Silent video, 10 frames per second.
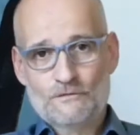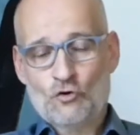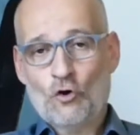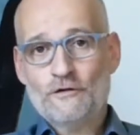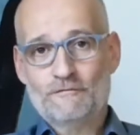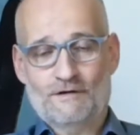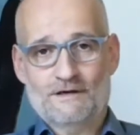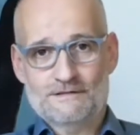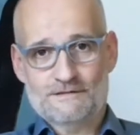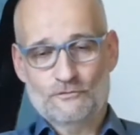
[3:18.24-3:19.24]

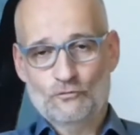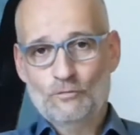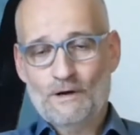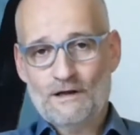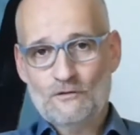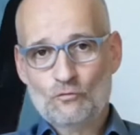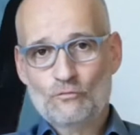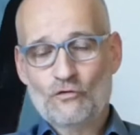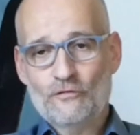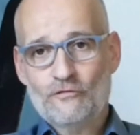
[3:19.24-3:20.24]
tonnenweise überall
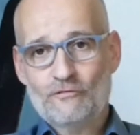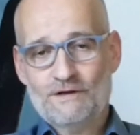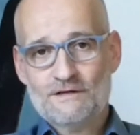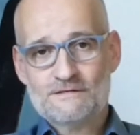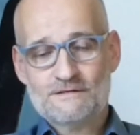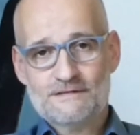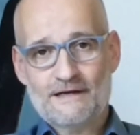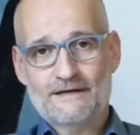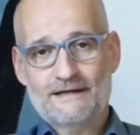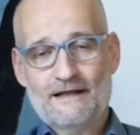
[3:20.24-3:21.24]
umsonst wächst, ist
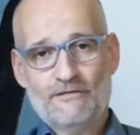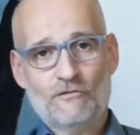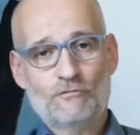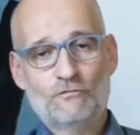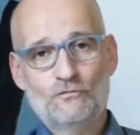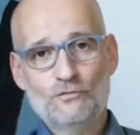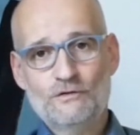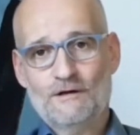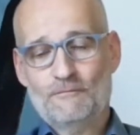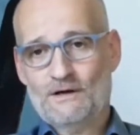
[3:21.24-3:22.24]
ein ganz
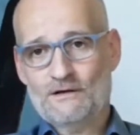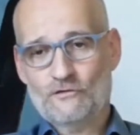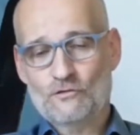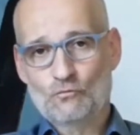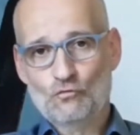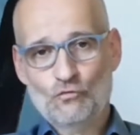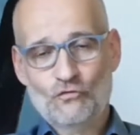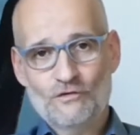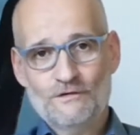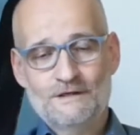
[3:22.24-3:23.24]
wunderbares
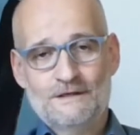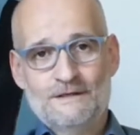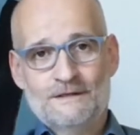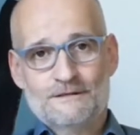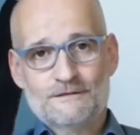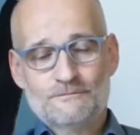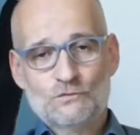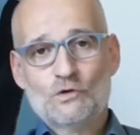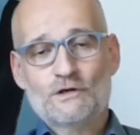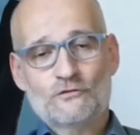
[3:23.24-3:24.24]
Gemüse. Ähm,
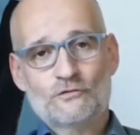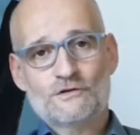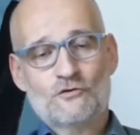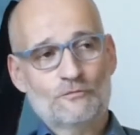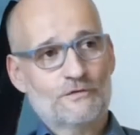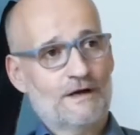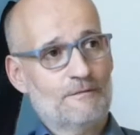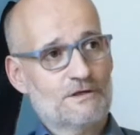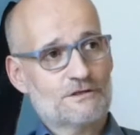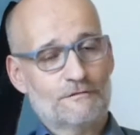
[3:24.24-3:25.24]
nur natürlich kommt kein
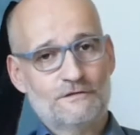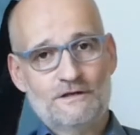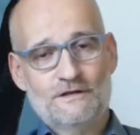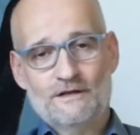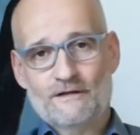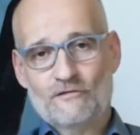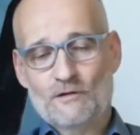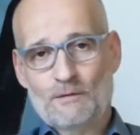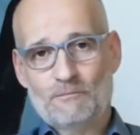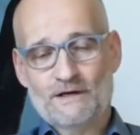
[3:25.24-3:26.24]
Mensch auf die Idee, jetzt
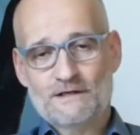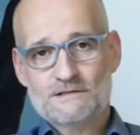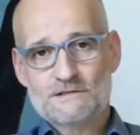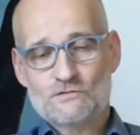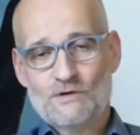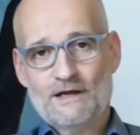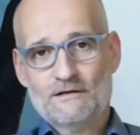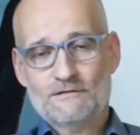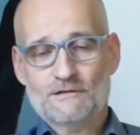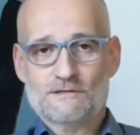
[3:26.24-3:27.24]
selber Brennnesseln zu
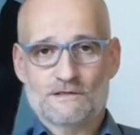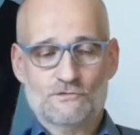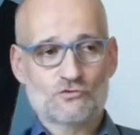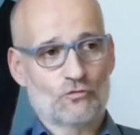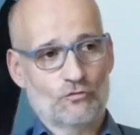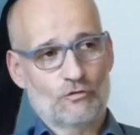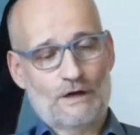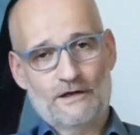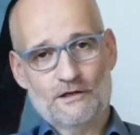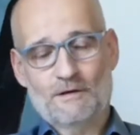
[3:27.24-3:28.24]
ernten. Das heißt schon,
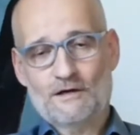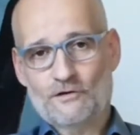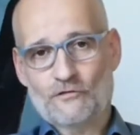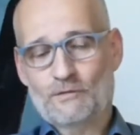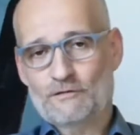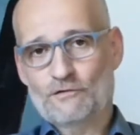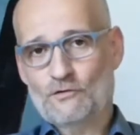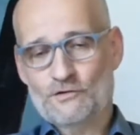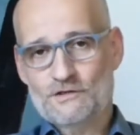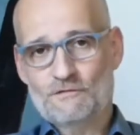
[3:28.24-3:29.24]
einige machen das. Meine Frau
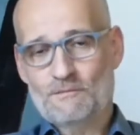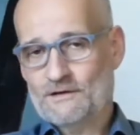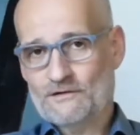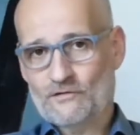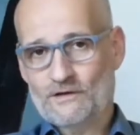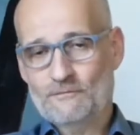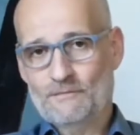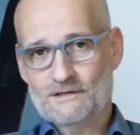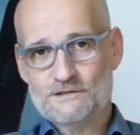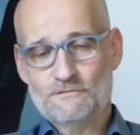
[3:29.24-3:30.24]
und ich, wir machen das
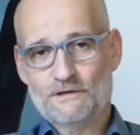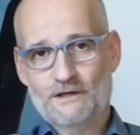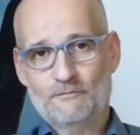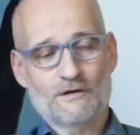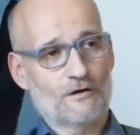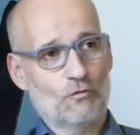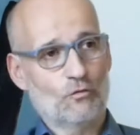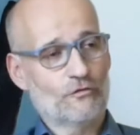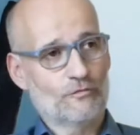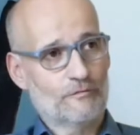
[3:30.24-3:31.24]
regelmäßig. Wir gehen mit einer
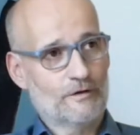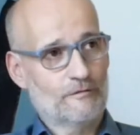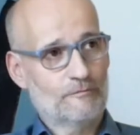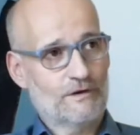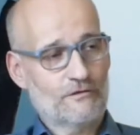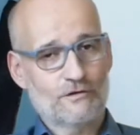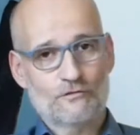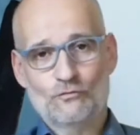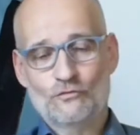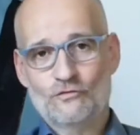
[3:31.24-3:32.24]
großen äh,
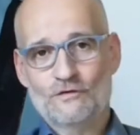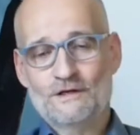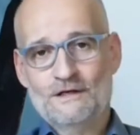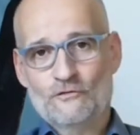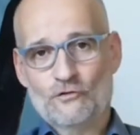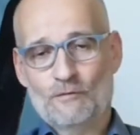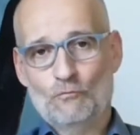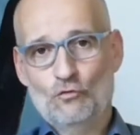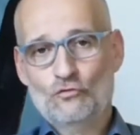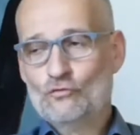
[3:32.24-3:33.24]
Plastiktüte, so einer
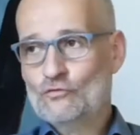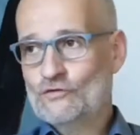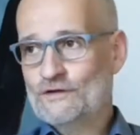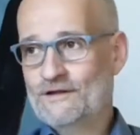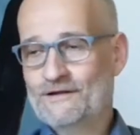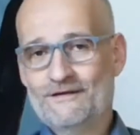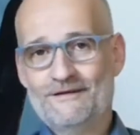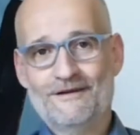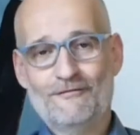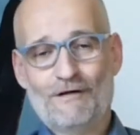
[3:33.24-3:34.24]
Mülltüte in den,
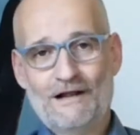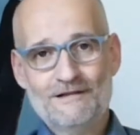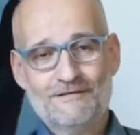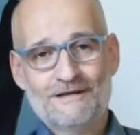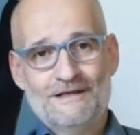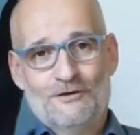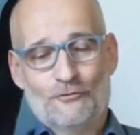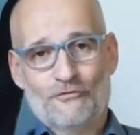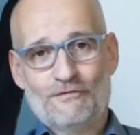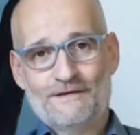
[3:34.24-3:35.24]
in den, Wald.
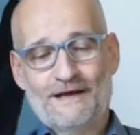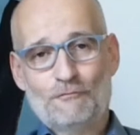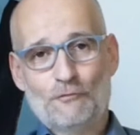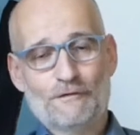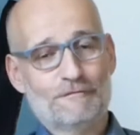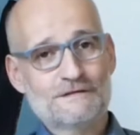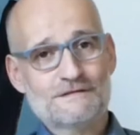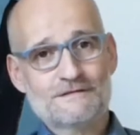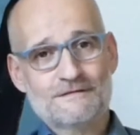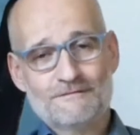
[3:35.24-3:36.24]
Und zwar da, wo wir
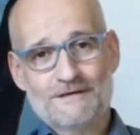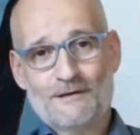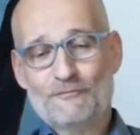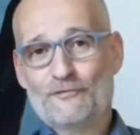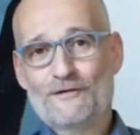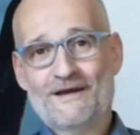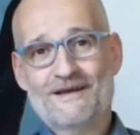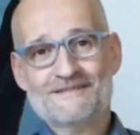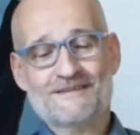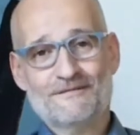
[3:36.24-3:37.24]
wissen, ich habe vorher
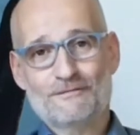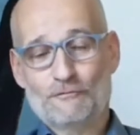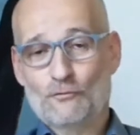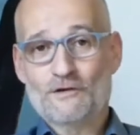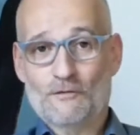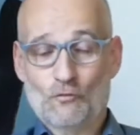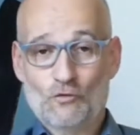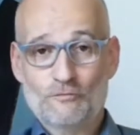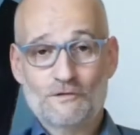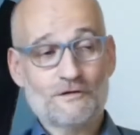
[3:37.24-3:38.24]
extra, wir wohnen ja im
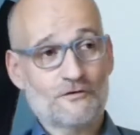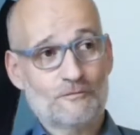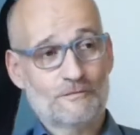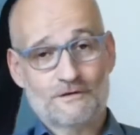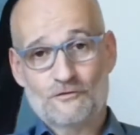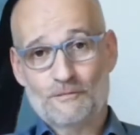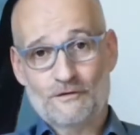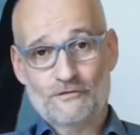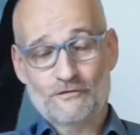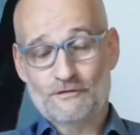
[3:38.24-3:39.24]
Ruhrgebiet, ich, komm, ich, komm
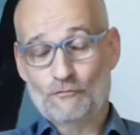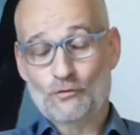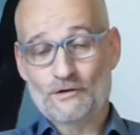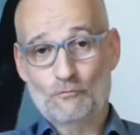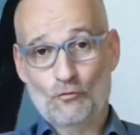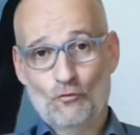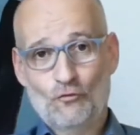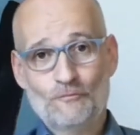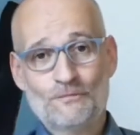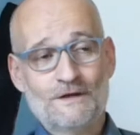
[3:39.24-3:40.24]
aus, ich wohne in Bochum.